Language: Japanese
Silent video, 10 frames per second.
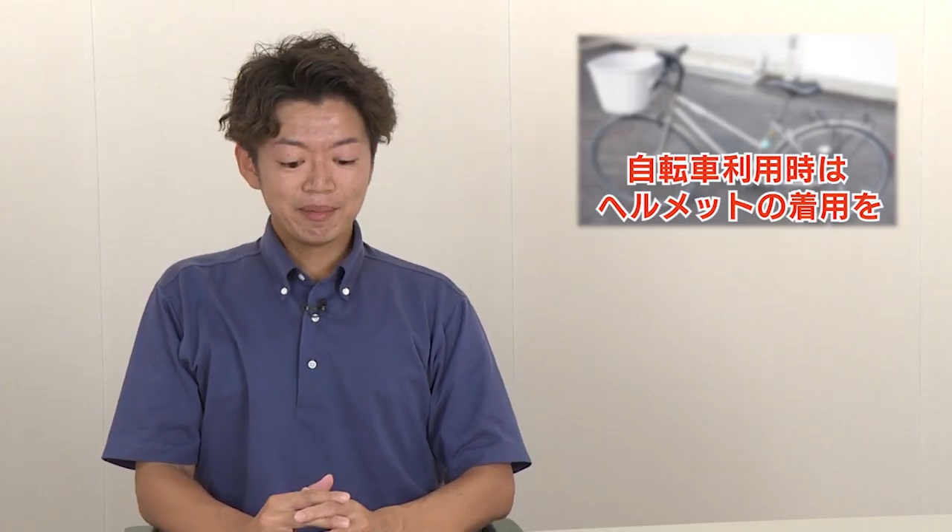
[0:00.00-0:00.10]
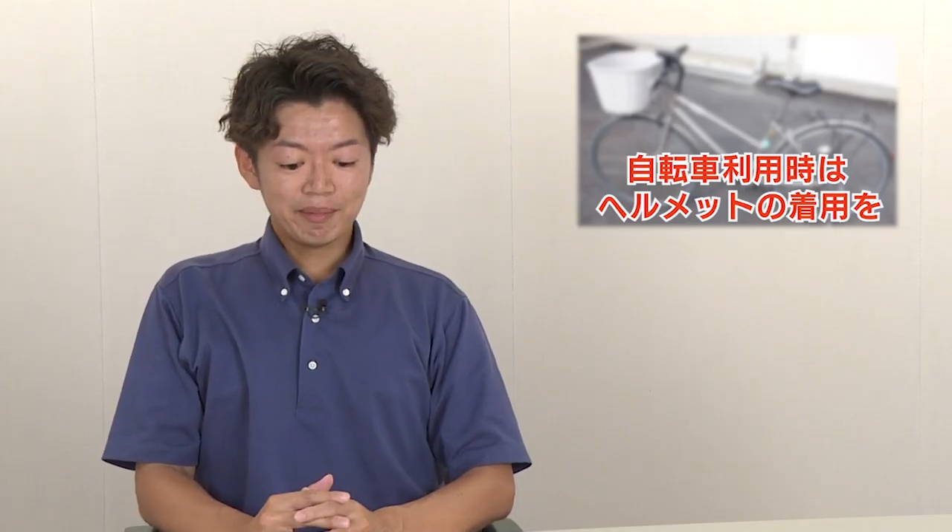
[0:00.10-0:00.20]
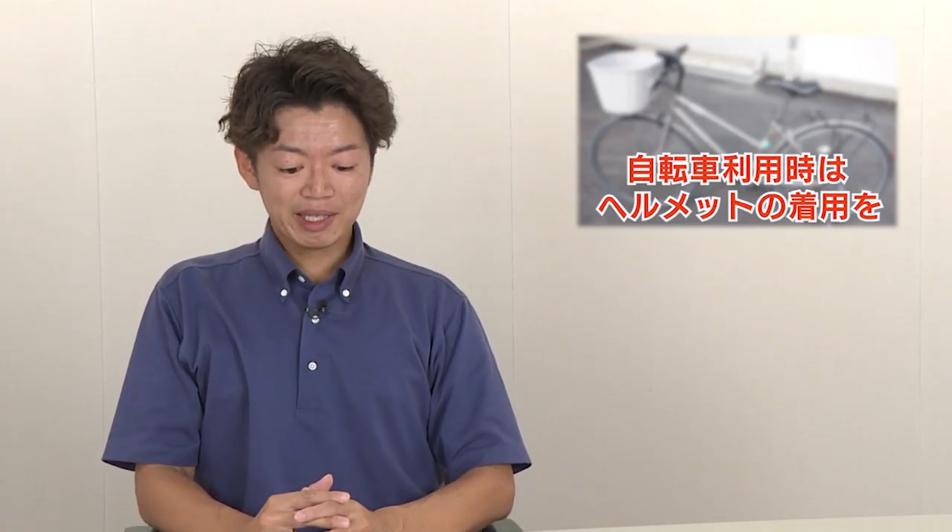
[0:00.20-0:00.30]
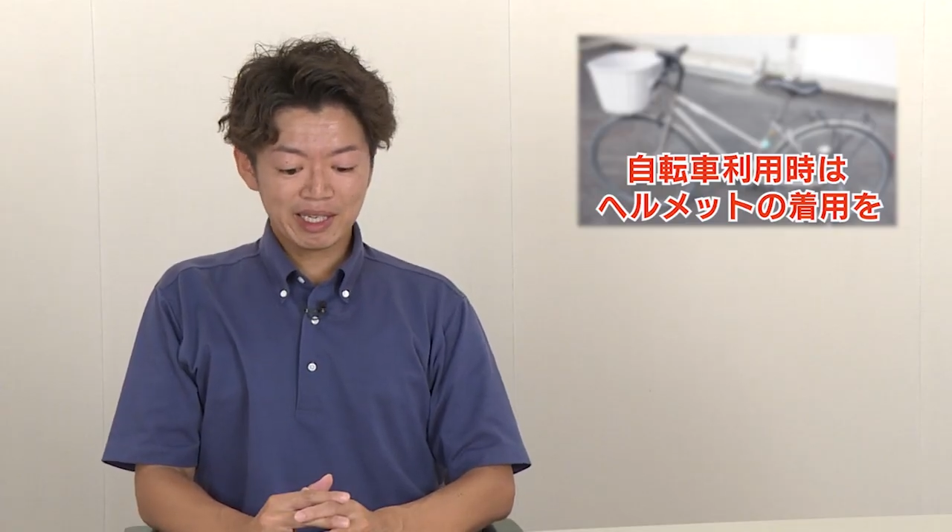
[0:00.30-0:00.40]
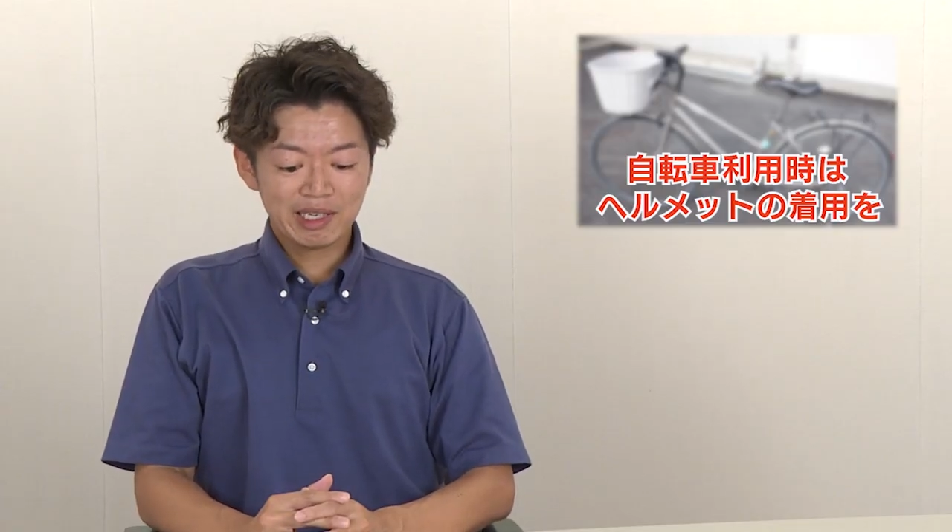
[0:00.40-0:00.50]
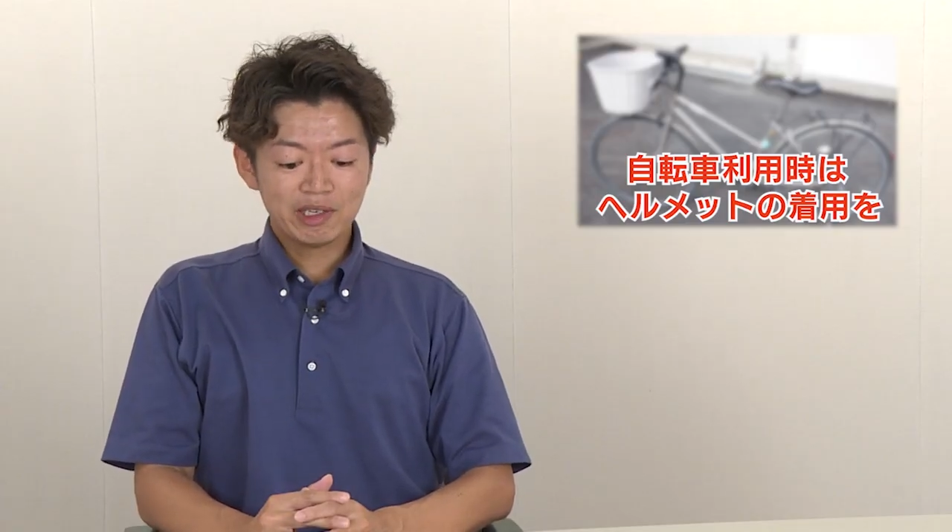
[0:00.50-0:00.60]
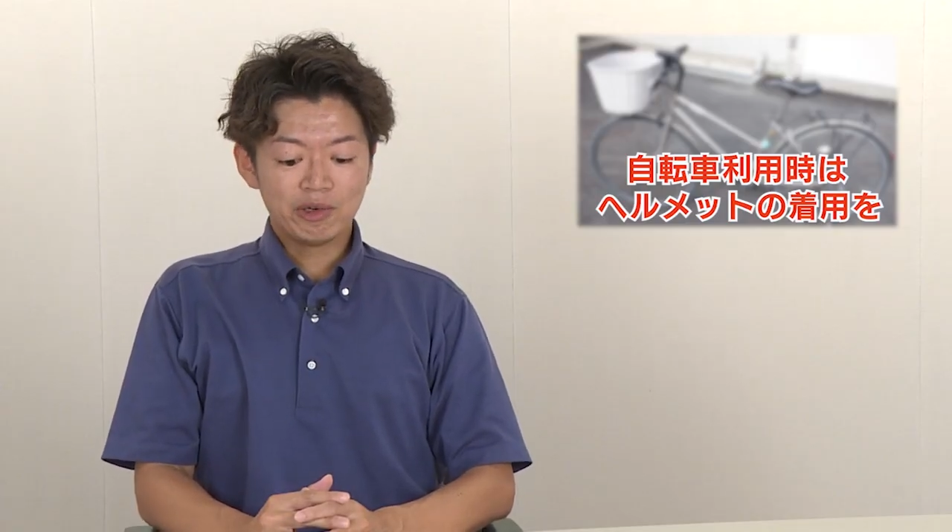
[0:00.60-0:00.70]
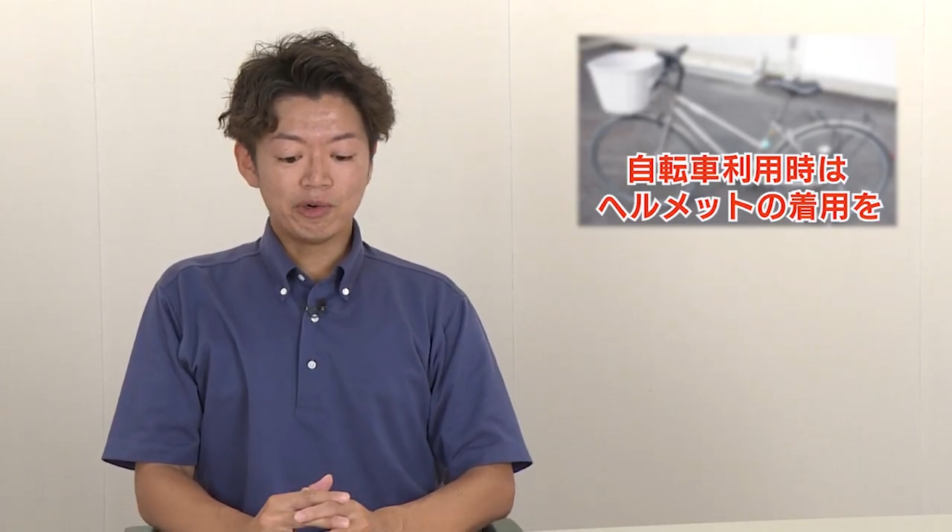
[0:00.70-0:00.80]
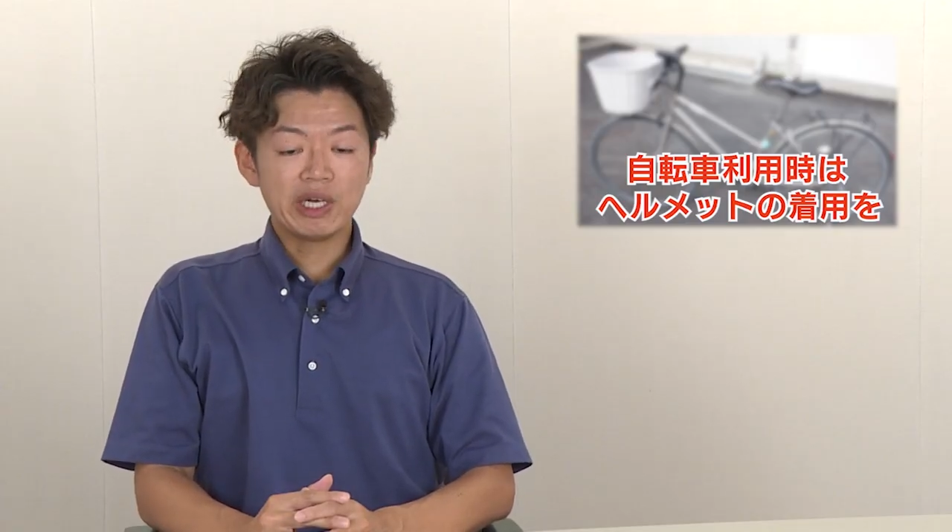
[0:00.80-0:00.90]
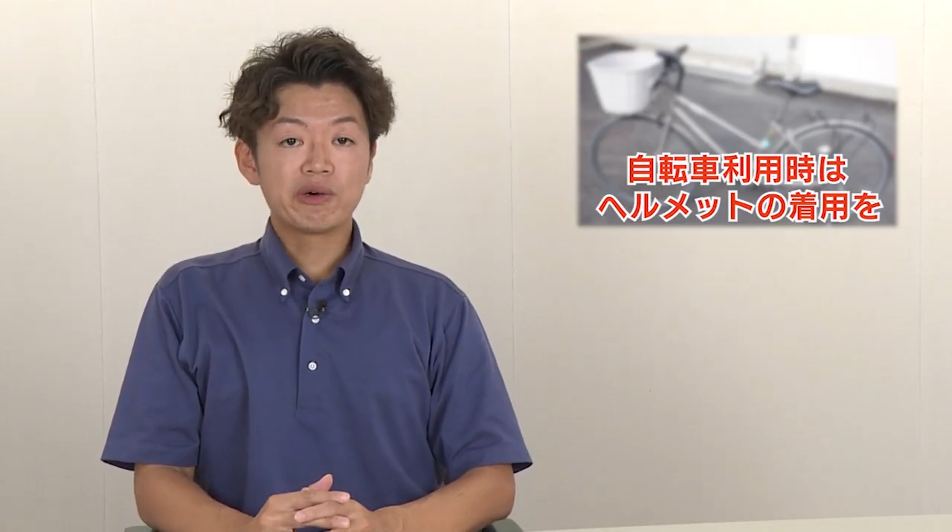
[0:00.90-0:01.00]
また
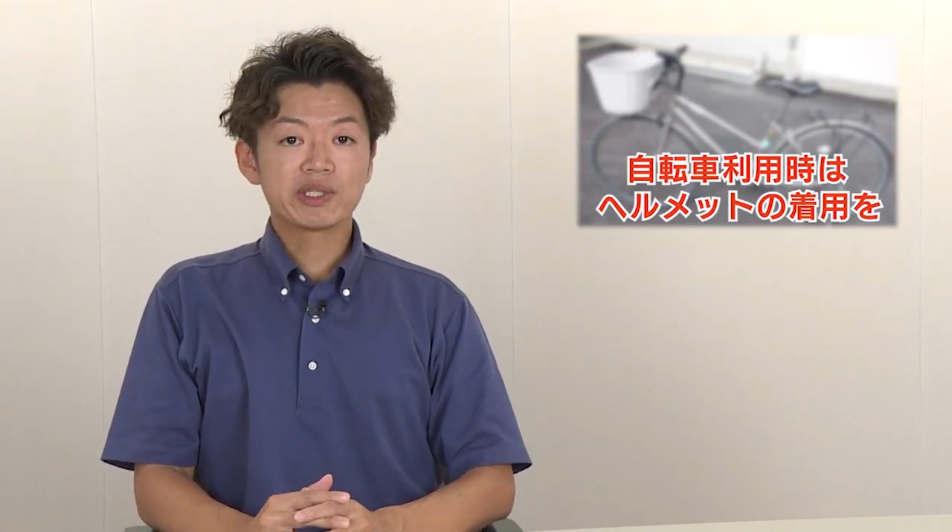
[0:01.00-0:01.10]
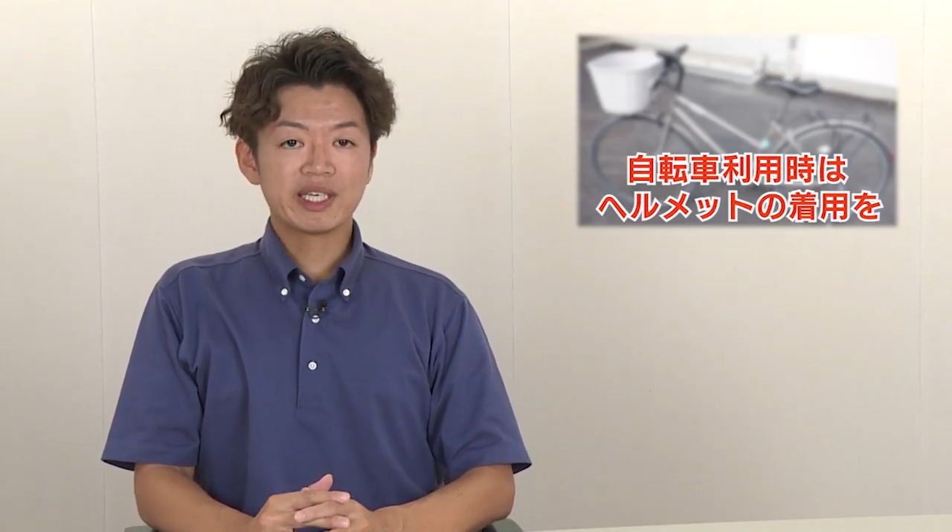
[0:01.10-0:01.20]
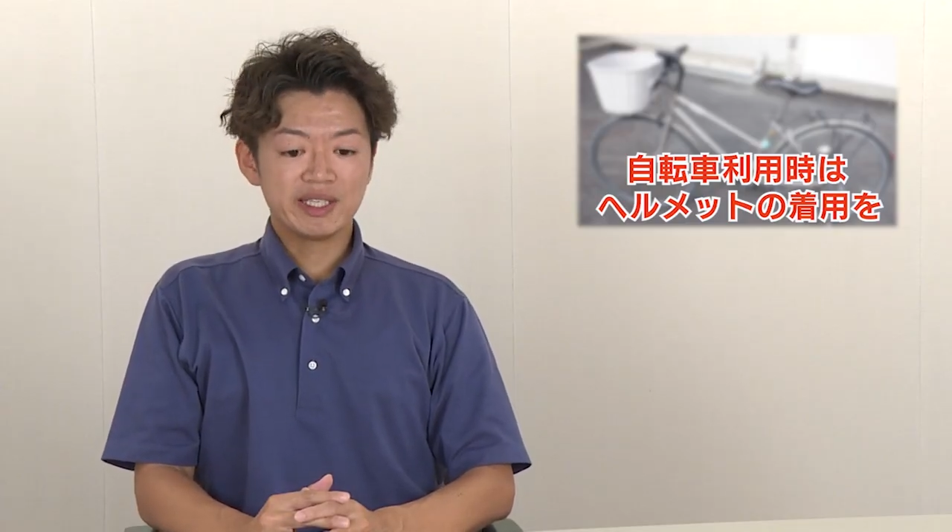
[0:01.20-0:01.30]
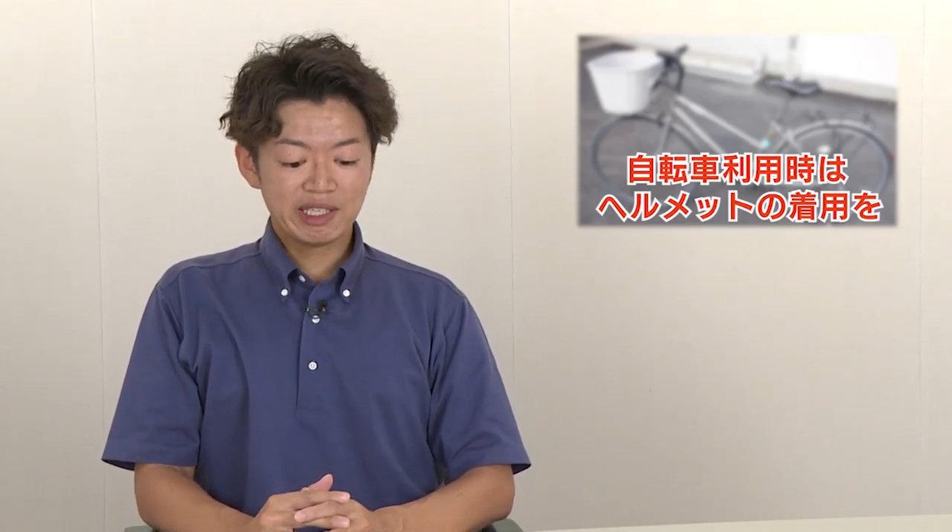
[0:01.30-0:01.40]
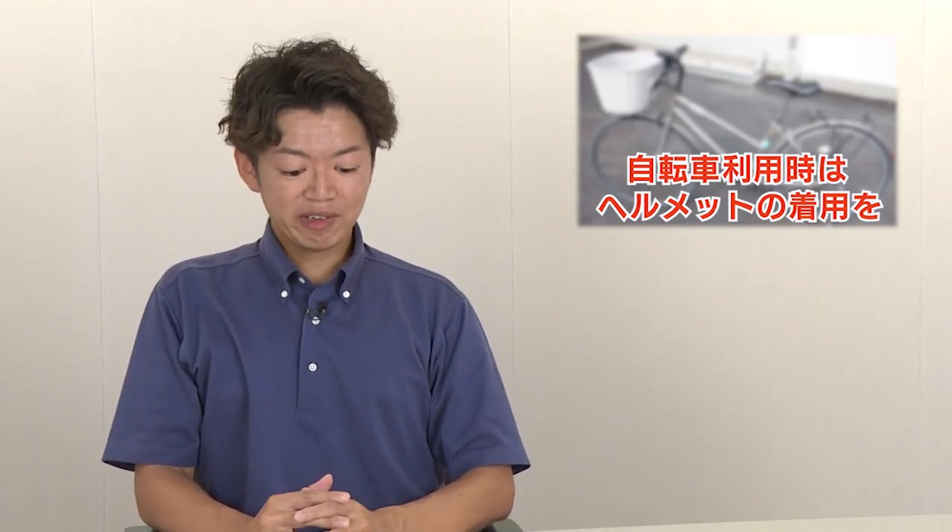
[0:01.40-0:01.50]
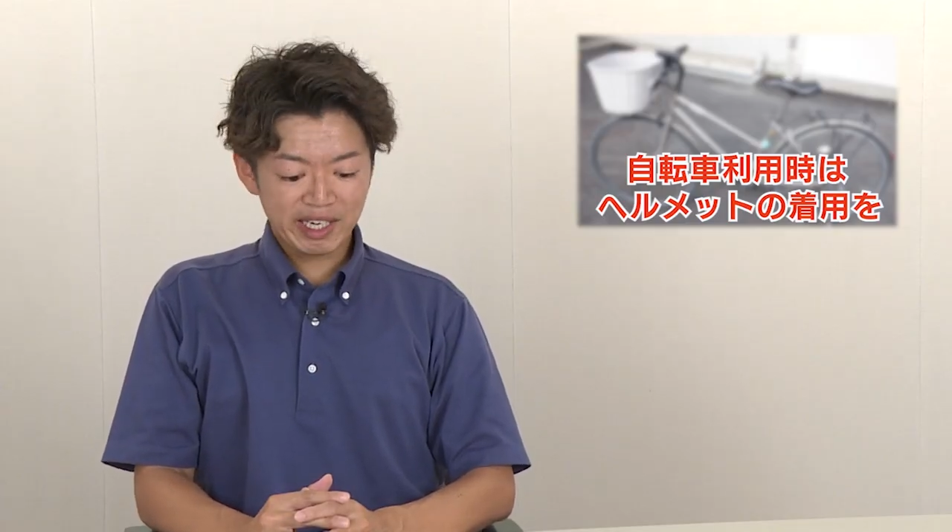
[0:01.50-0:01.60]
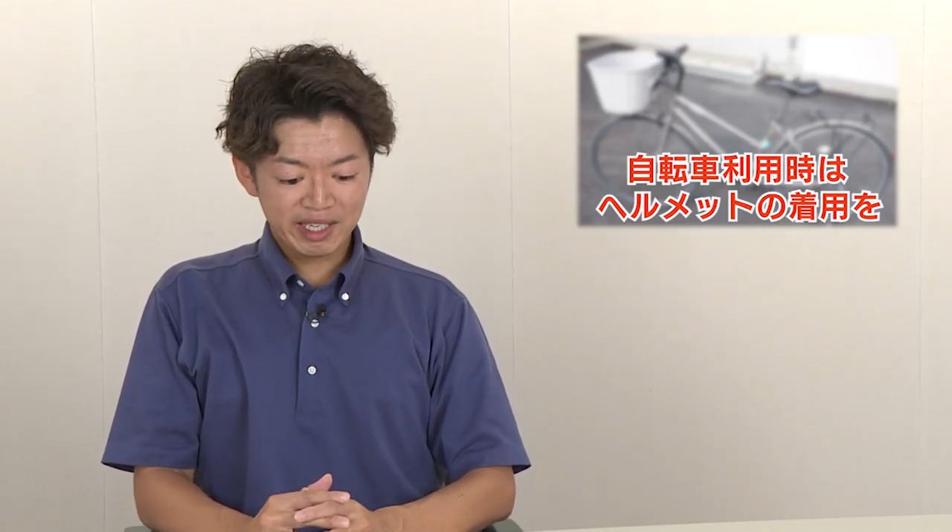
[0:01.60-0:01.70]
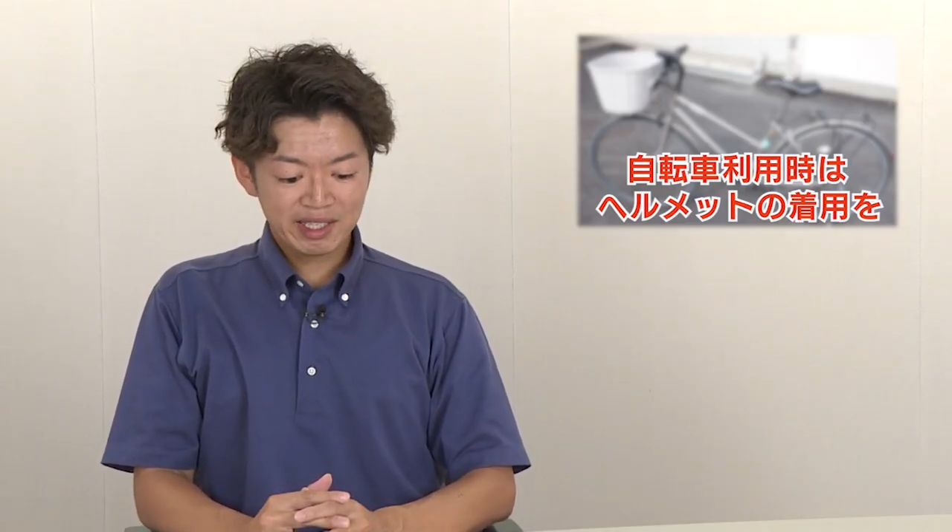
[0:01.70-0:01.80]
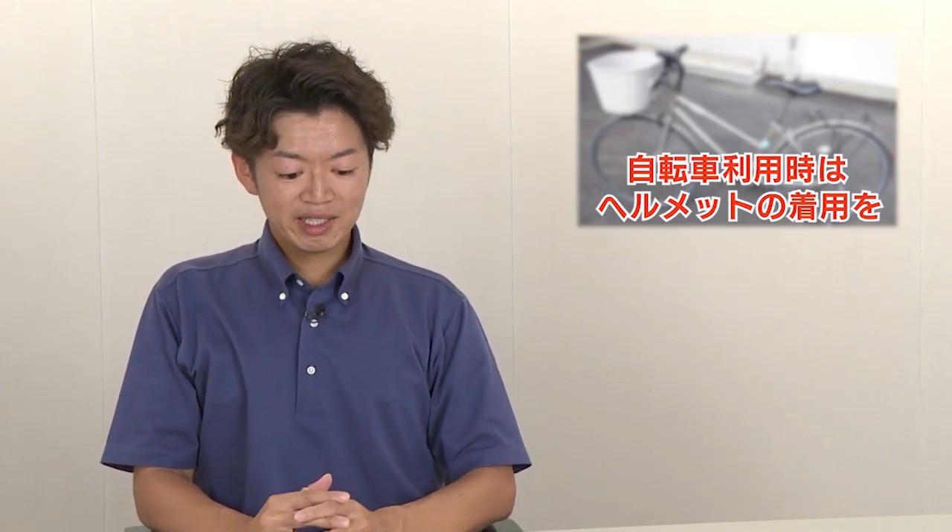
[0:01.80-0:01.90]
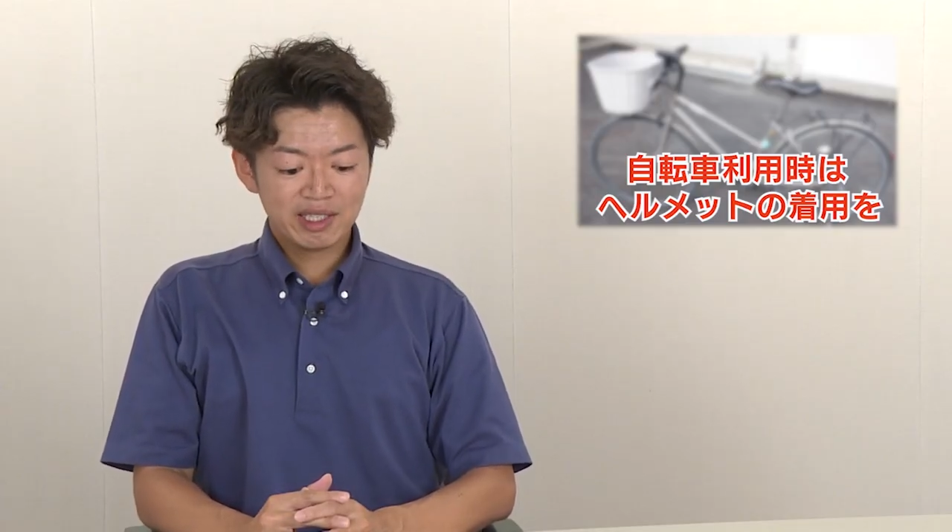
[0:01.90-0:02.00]
親御さんなどが